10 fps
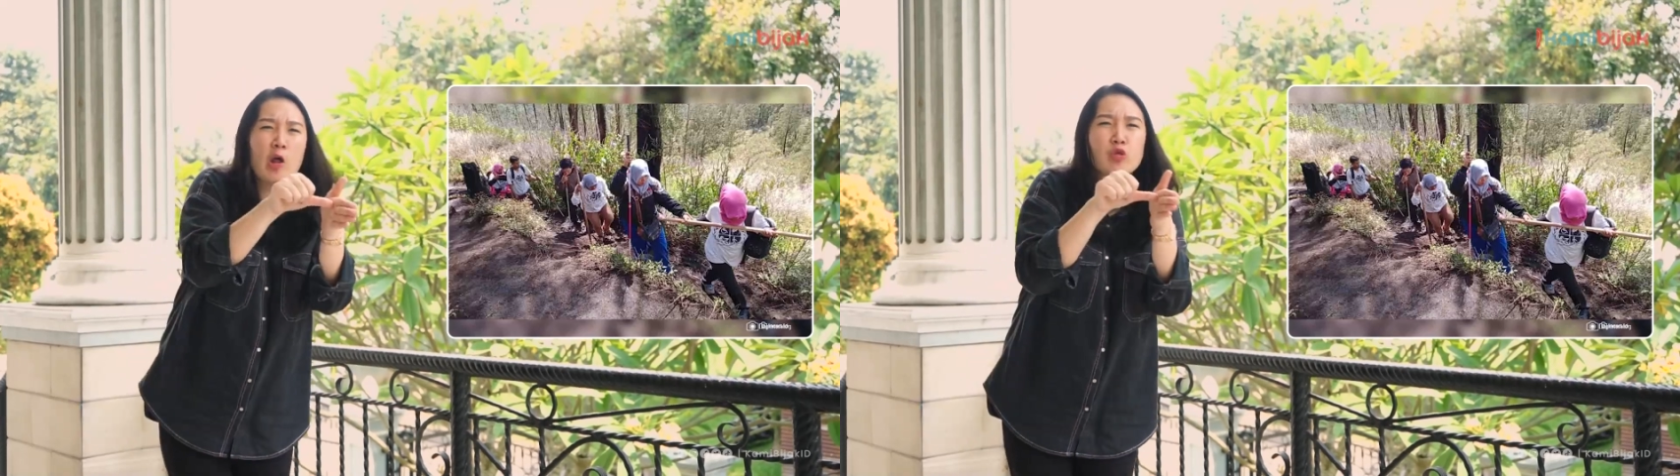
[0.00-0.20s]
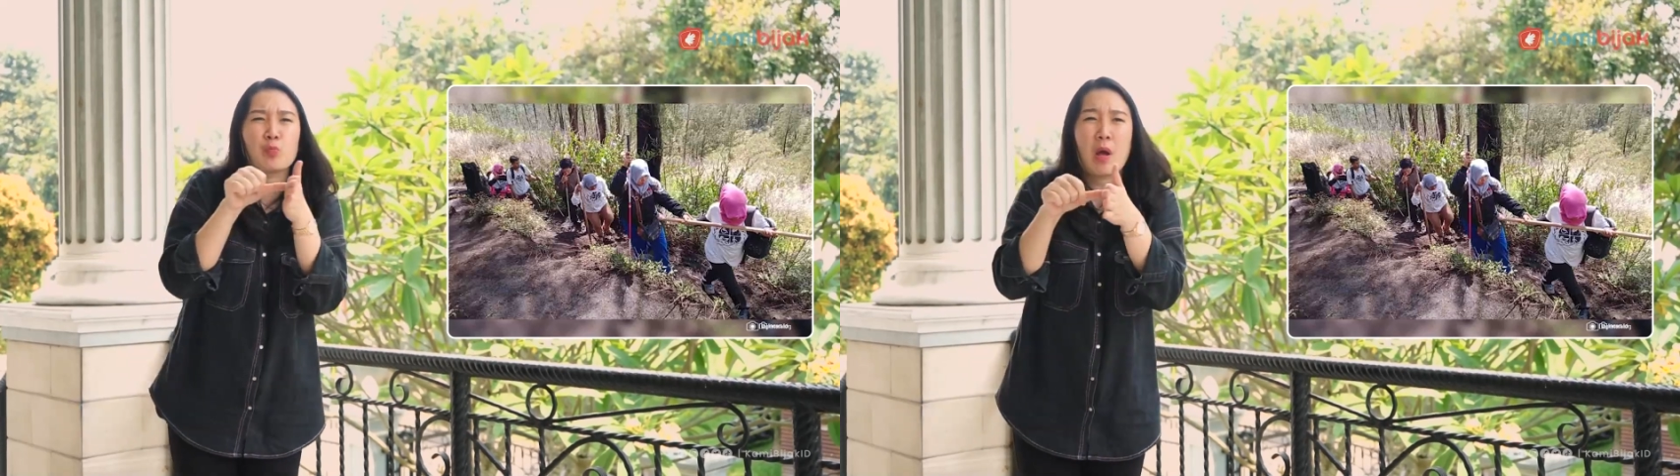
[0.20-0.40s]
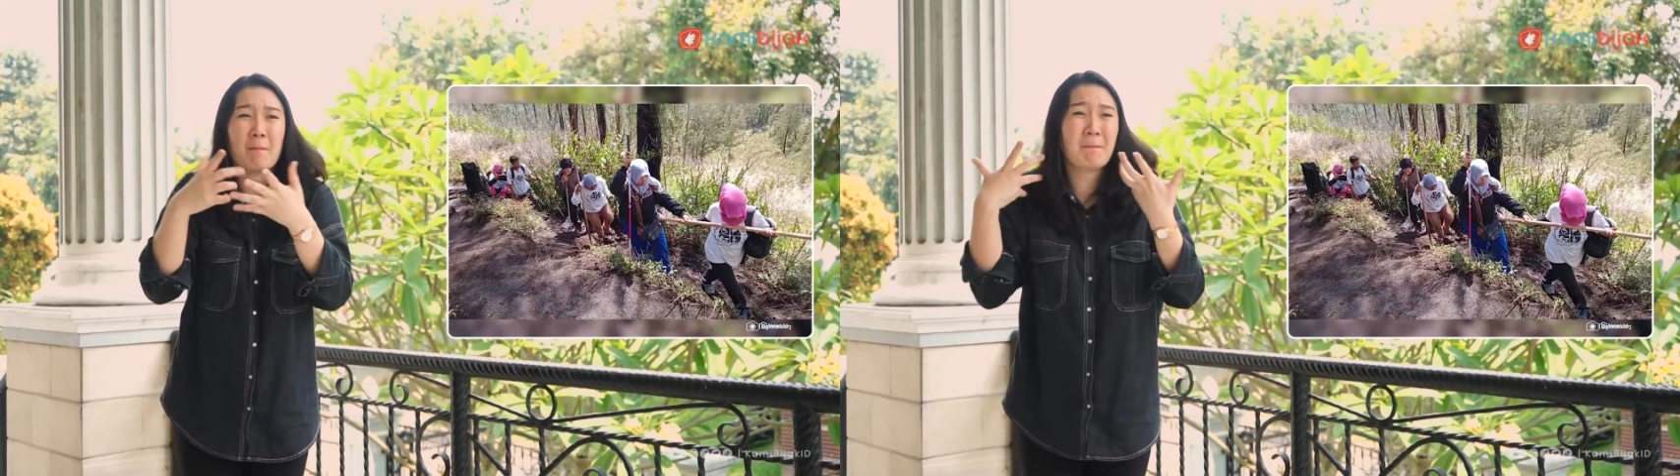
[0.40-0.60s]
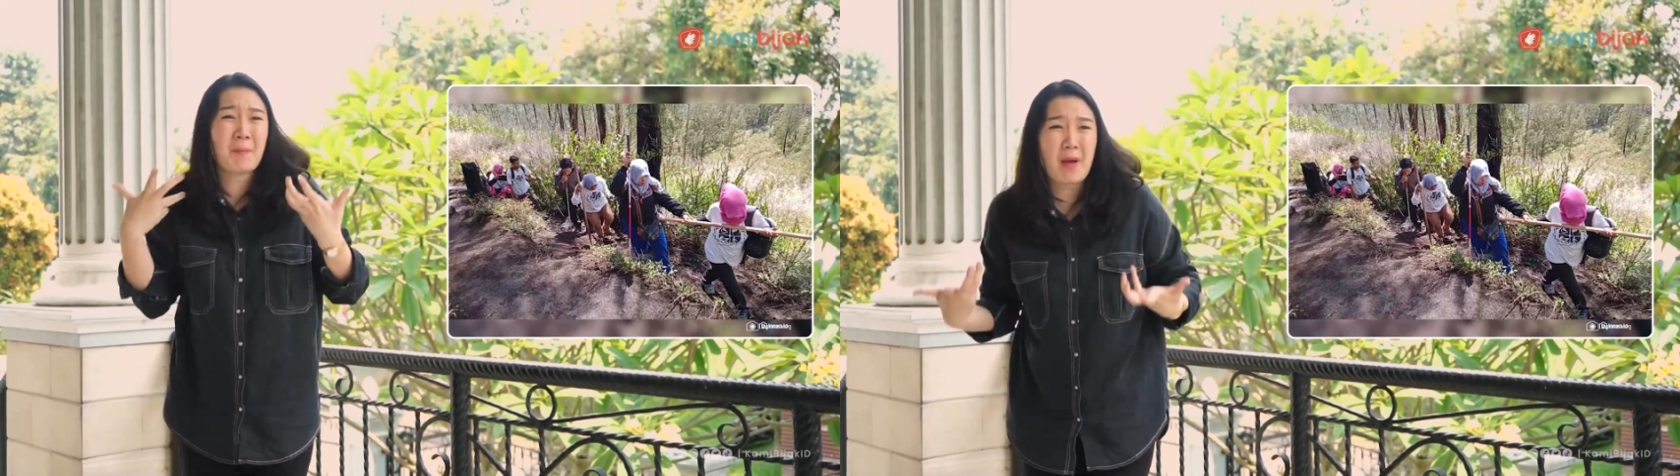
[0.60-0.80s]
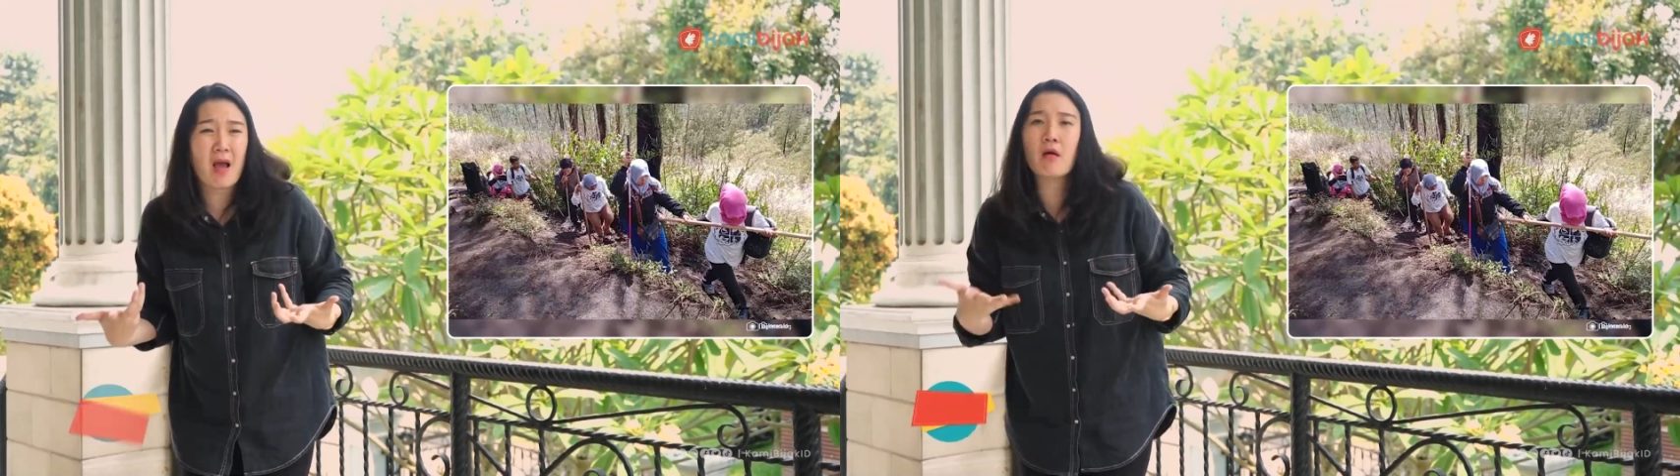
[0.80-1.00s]
kerjasama
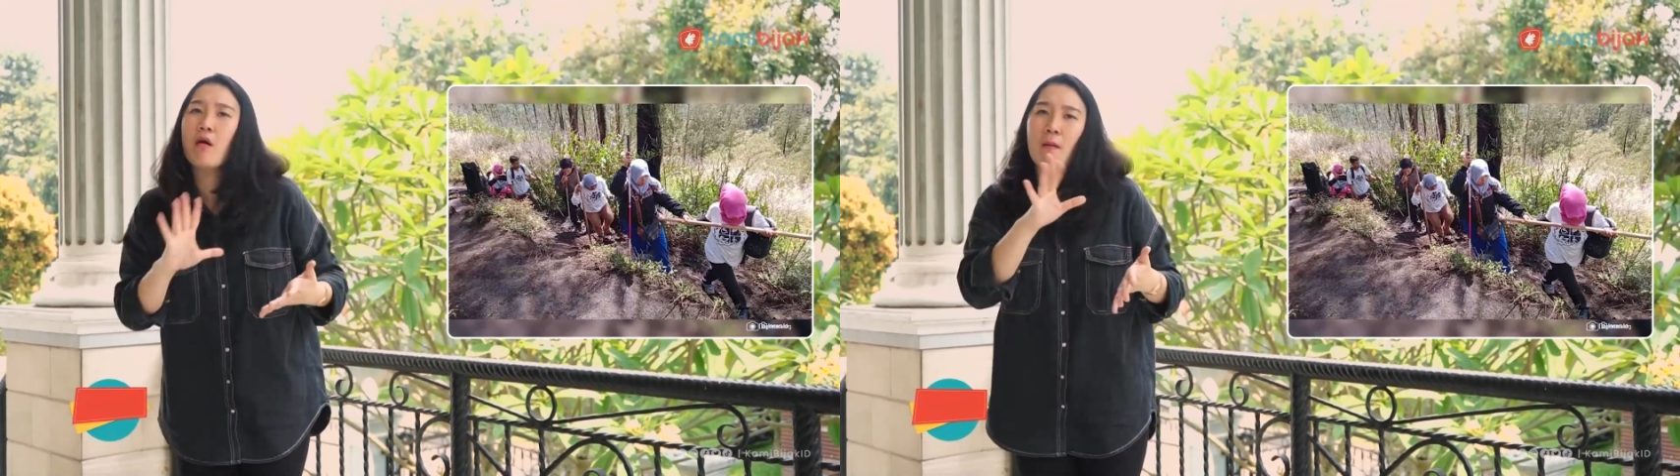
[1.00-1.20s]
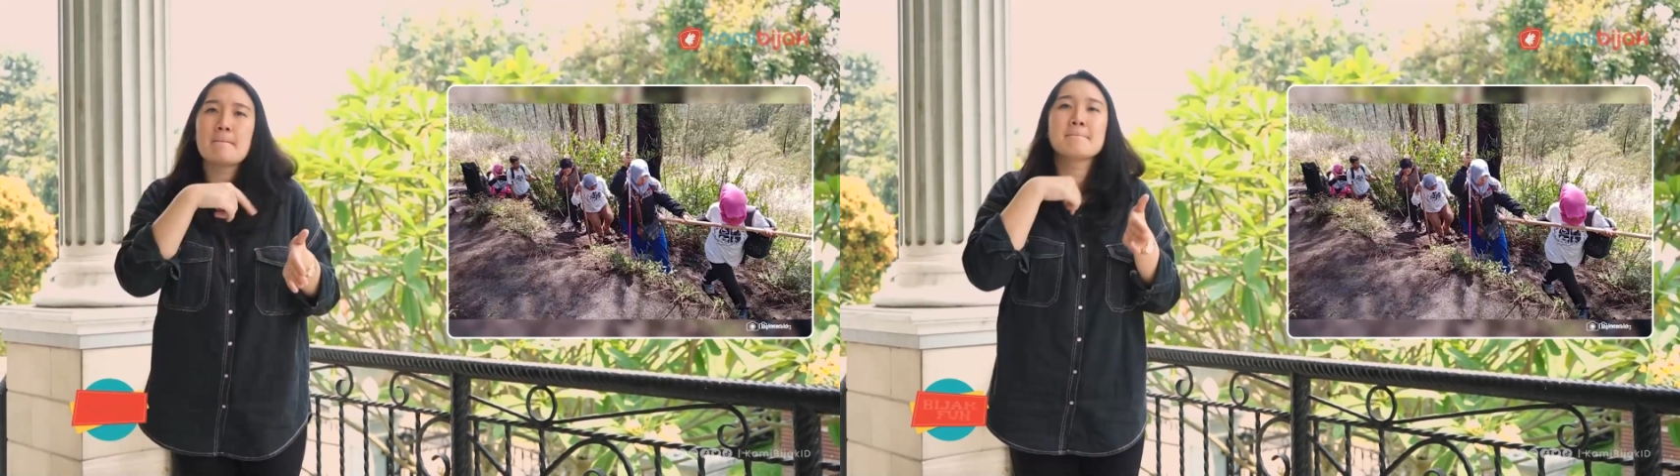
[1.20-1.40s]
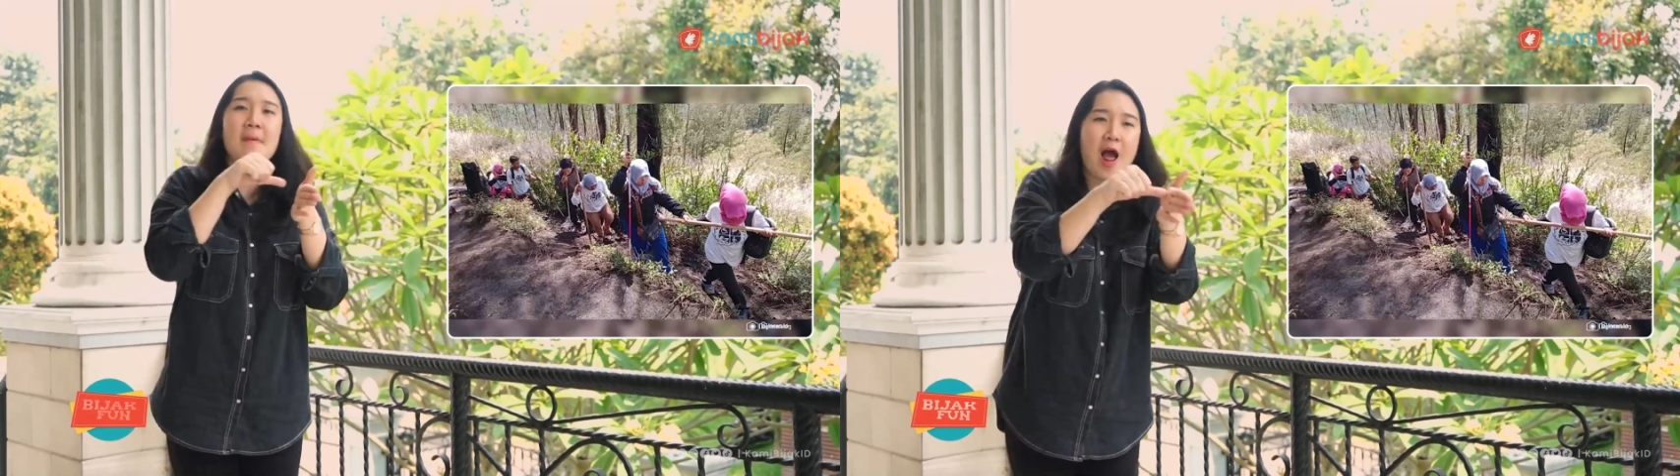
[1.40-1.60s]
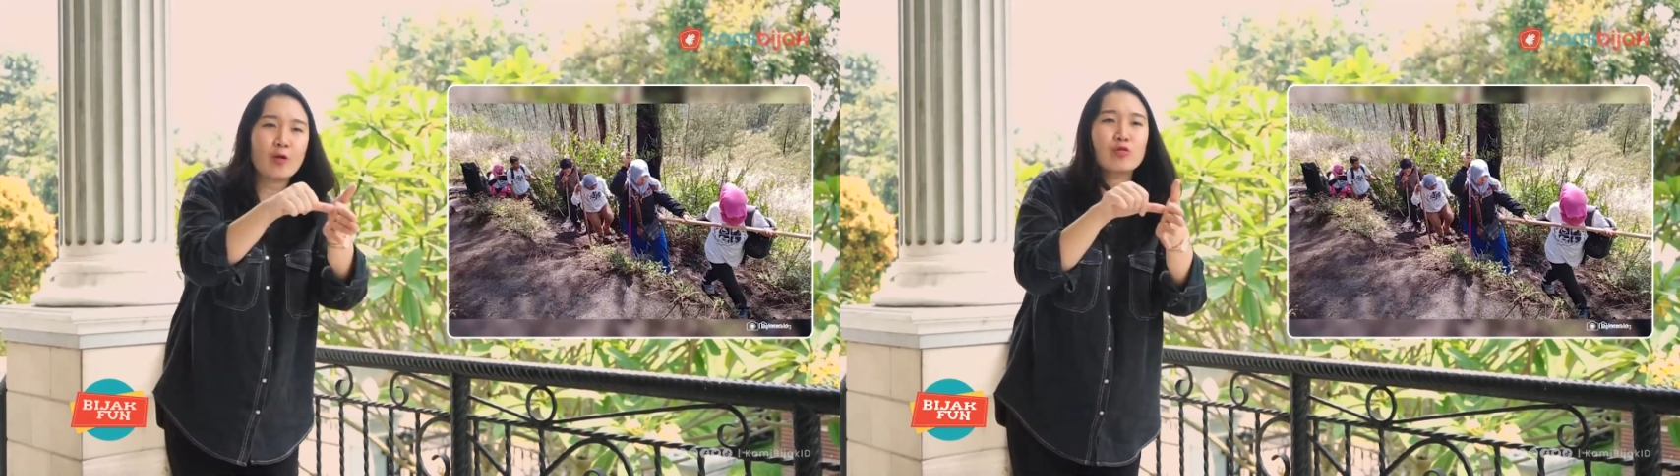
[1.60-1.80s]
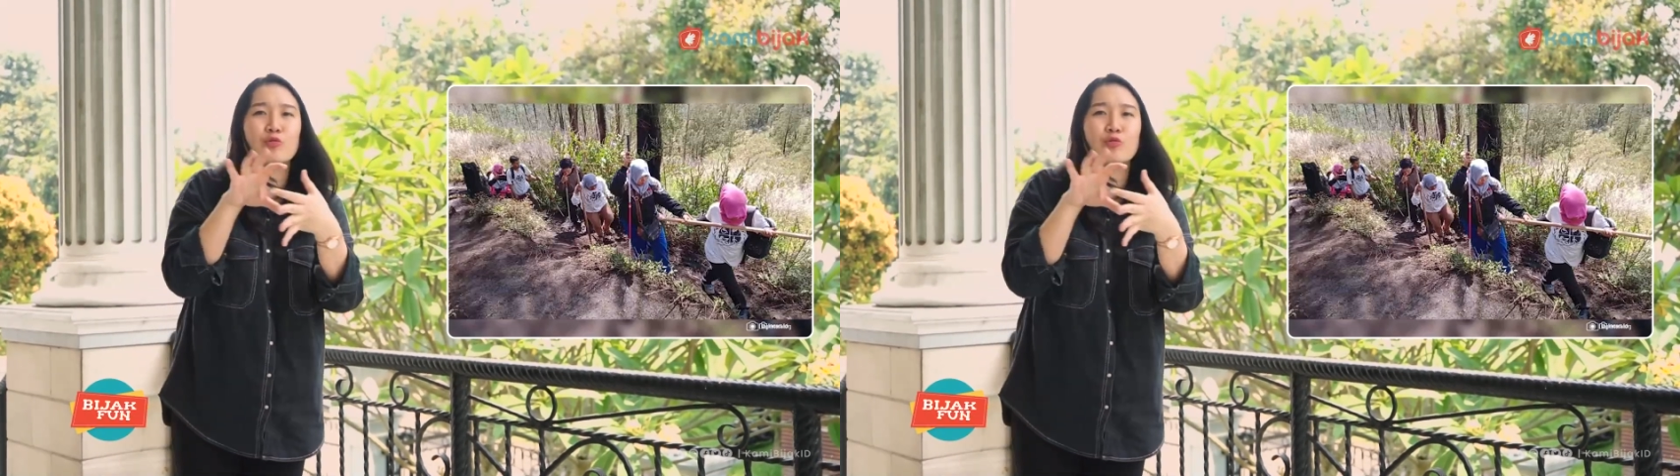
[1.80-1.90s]
secara kompak.